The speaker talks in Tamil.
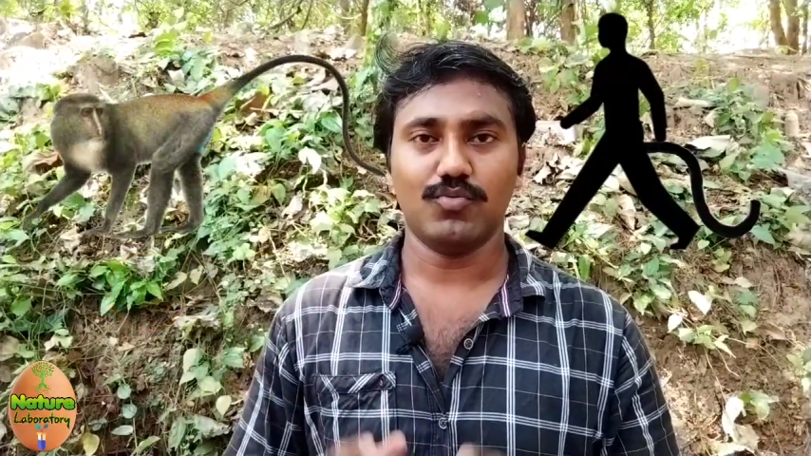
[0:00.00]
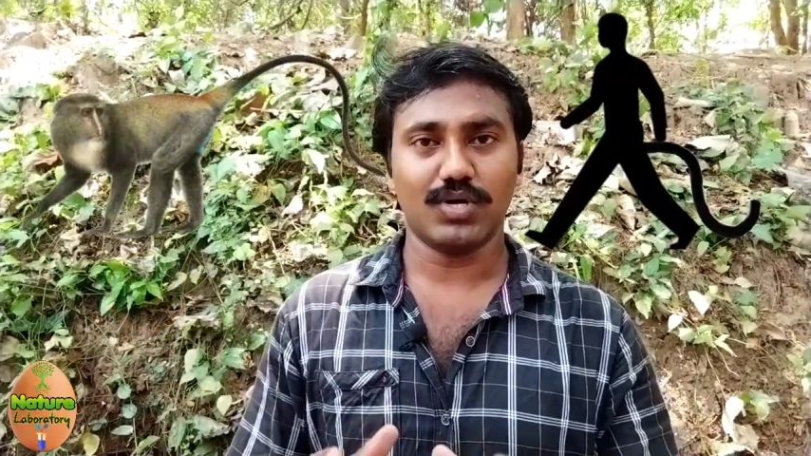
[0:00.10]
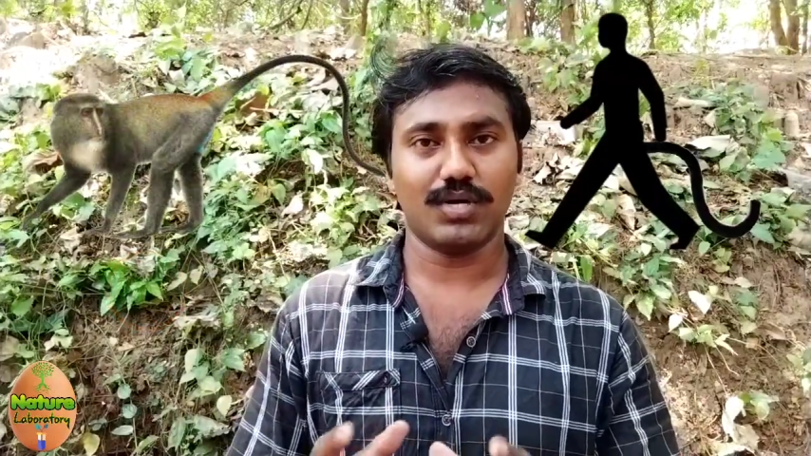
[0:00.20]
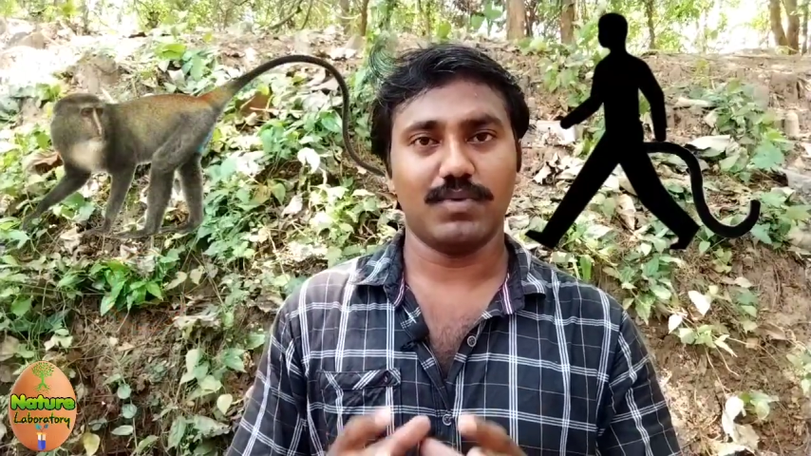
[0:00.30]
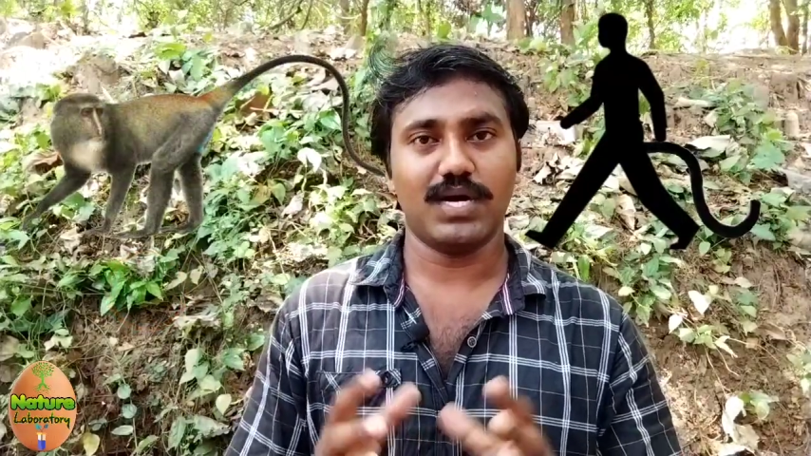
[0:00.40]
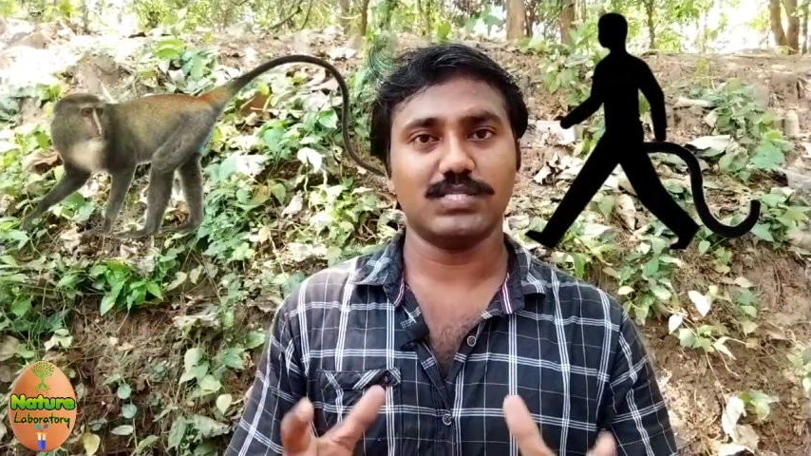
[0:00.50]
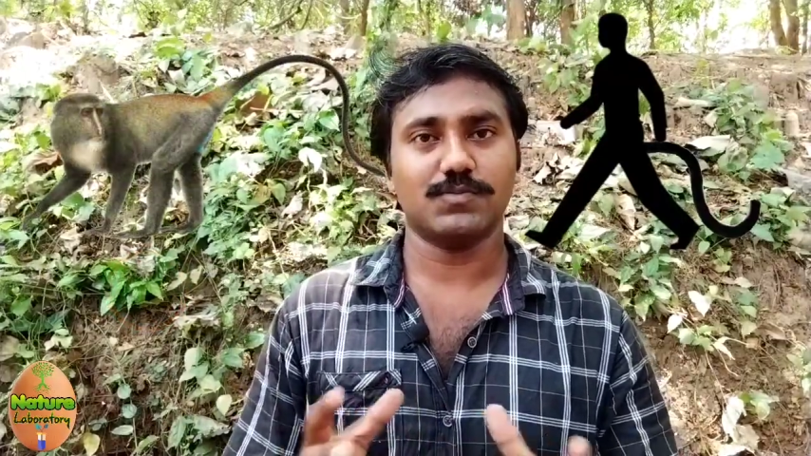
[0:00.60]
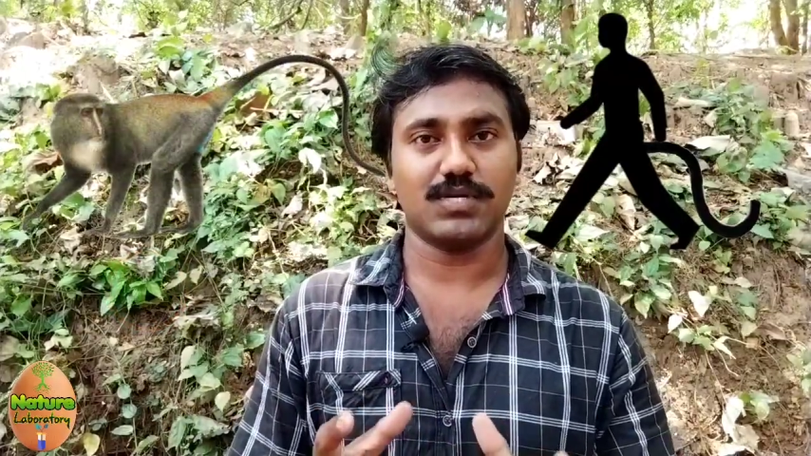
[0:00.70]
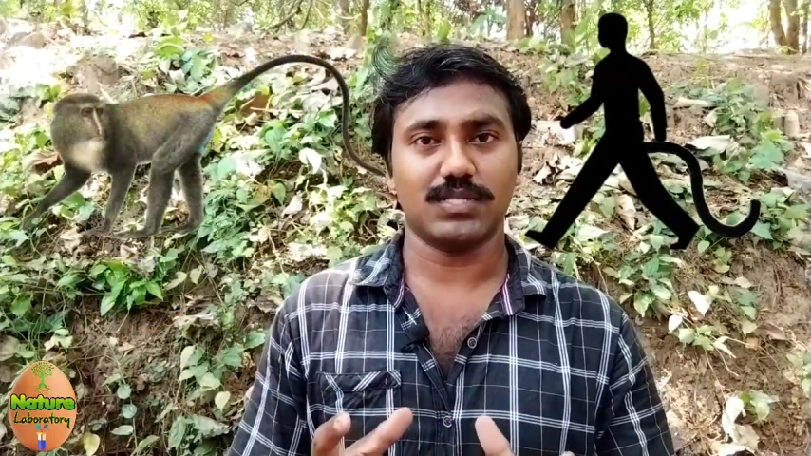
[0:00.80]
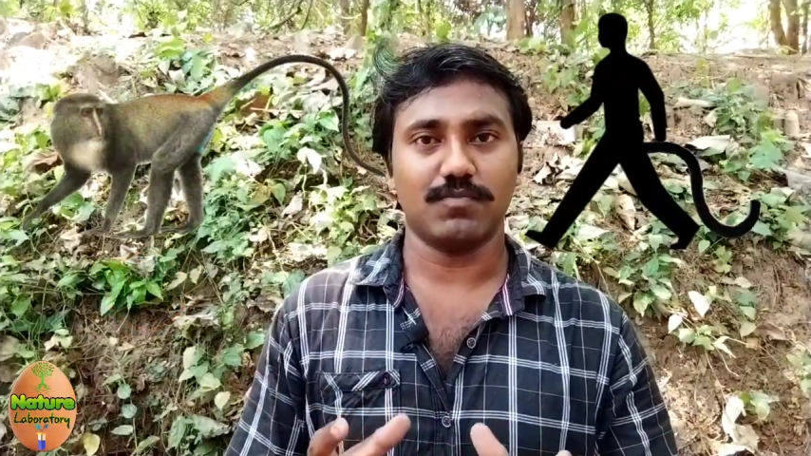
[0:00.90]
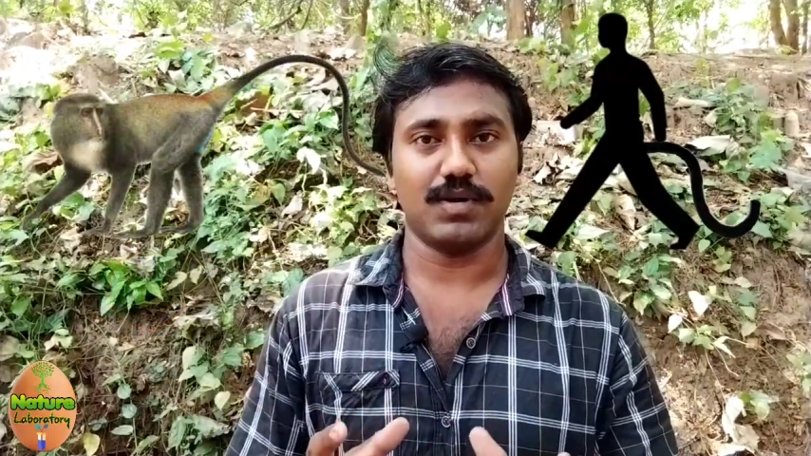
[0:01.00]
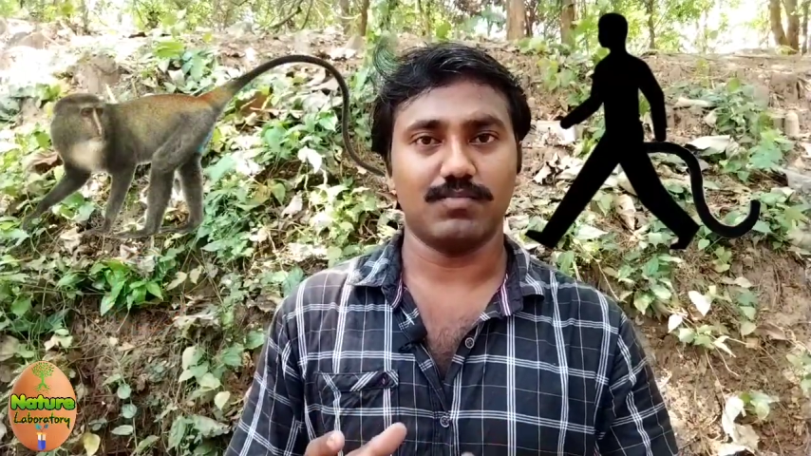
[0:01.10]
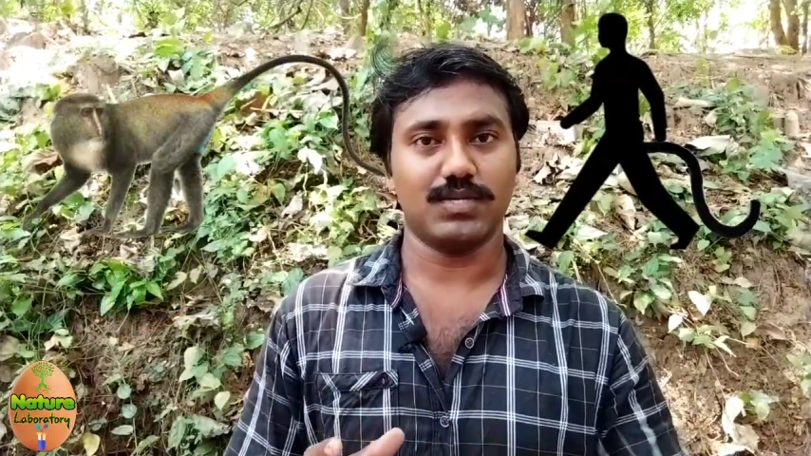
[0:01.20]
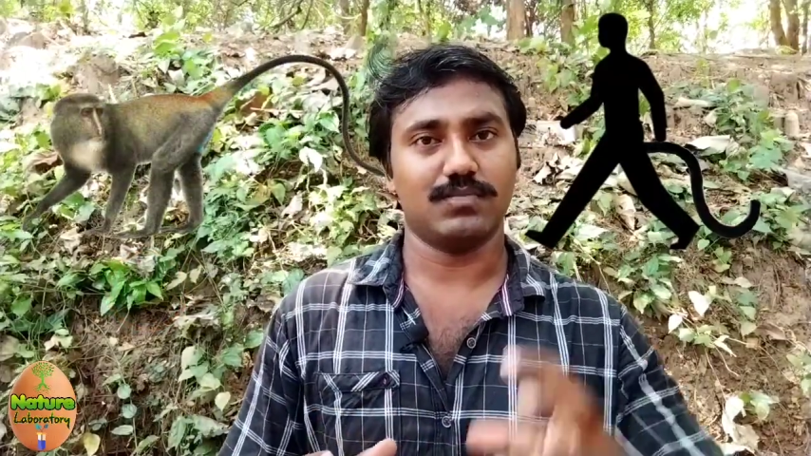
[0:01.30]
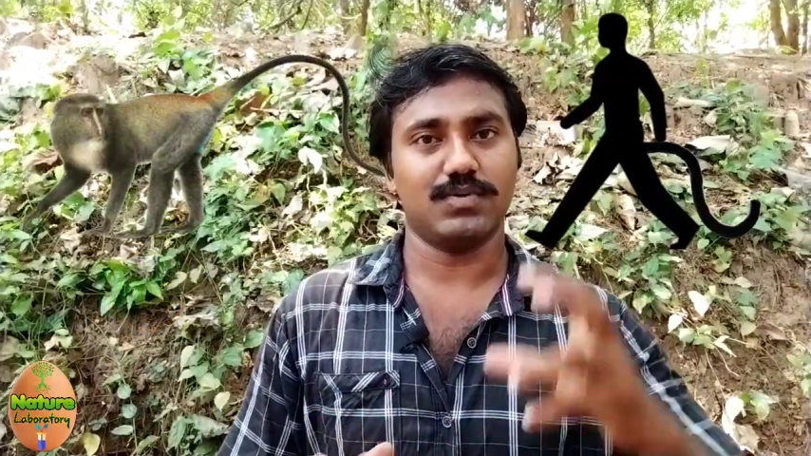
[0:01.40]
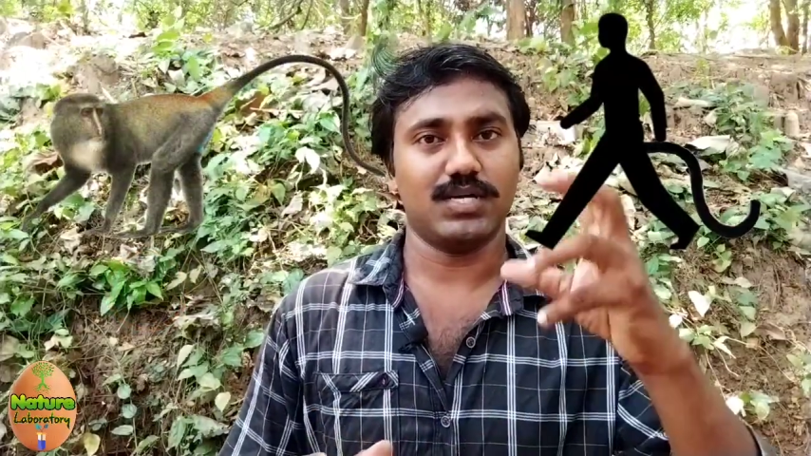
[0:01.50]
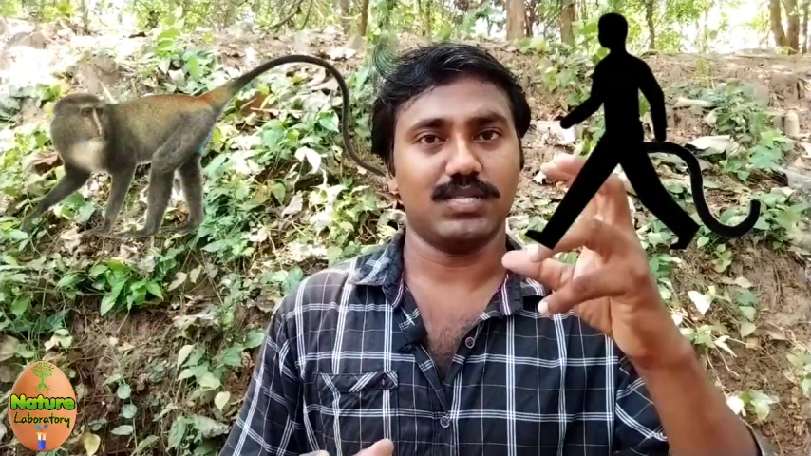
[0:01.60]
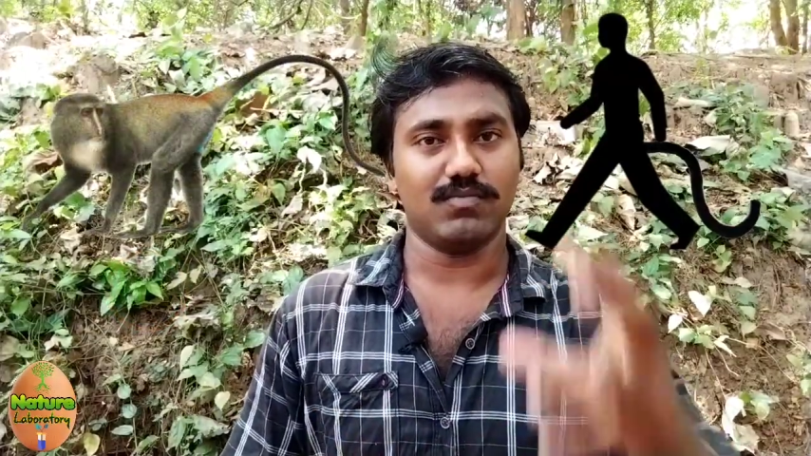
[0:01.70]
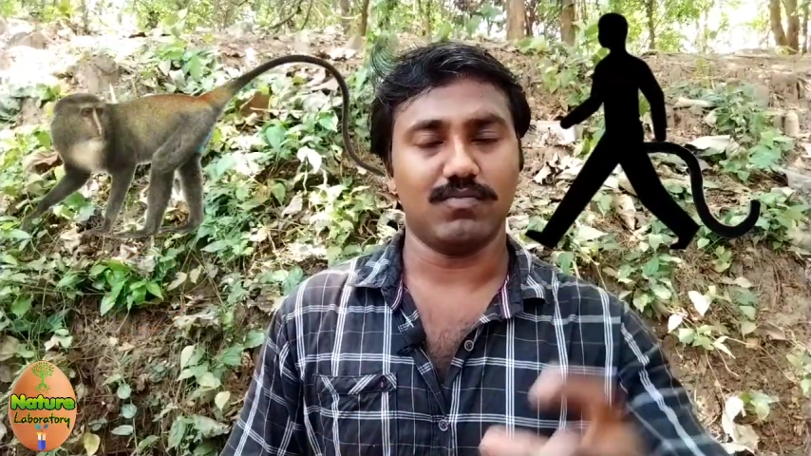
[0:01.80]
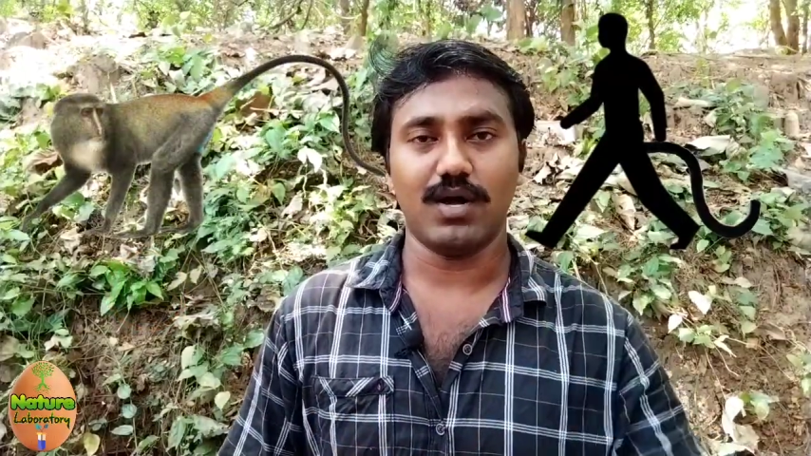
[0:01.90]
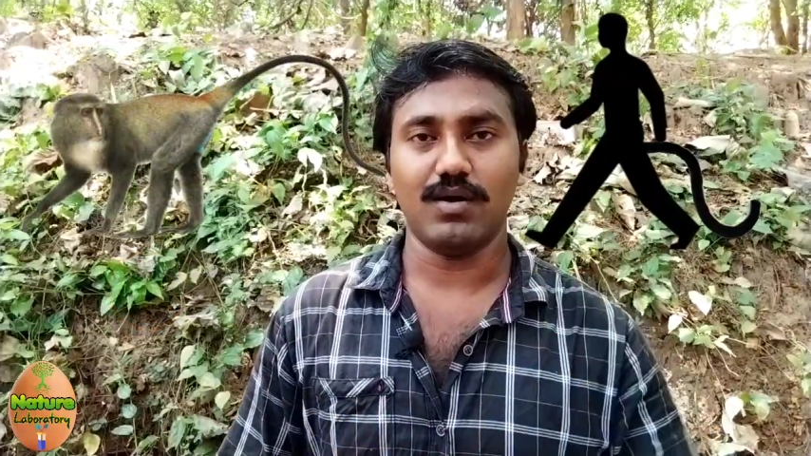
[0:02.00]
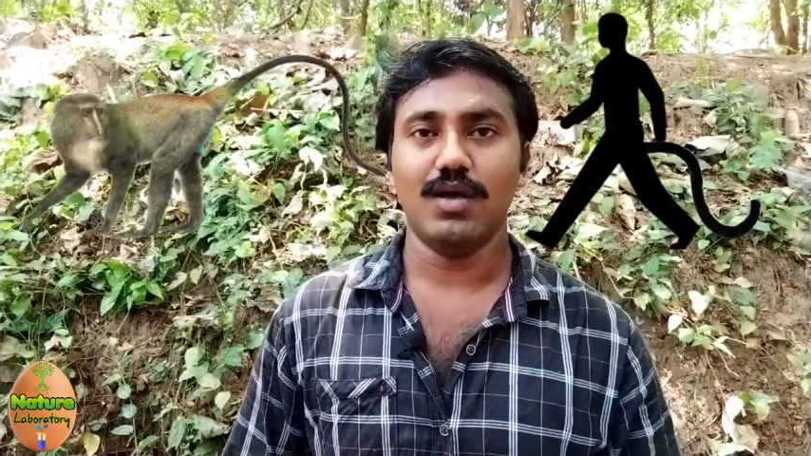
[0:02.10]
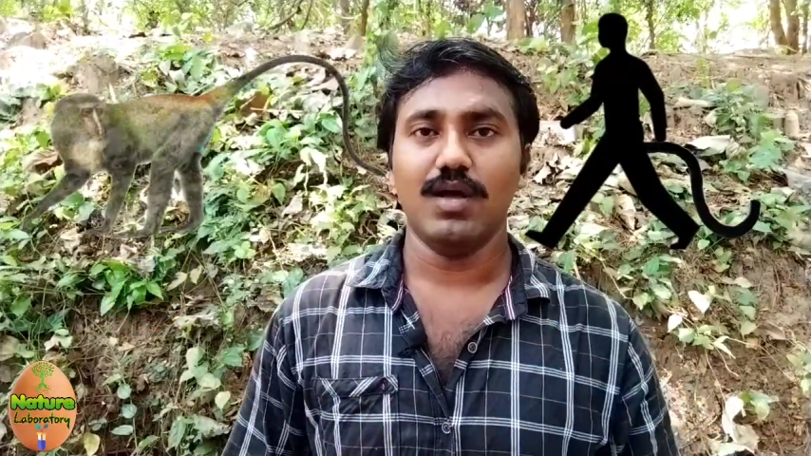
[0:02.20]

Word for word: உடலை பேலன்ஸ் பண்ணுறதுக்கு பயன்படுத்தப்பட்ட அந்த வால்